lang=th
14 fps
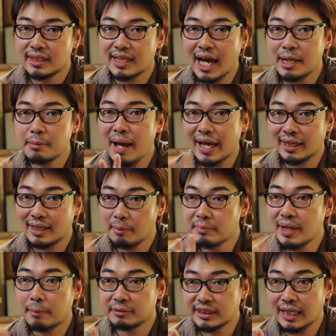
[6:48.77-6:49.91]
การแบ่งลำ
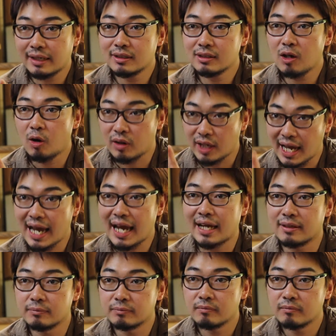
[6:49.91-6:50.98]
ดับชั้นของงาน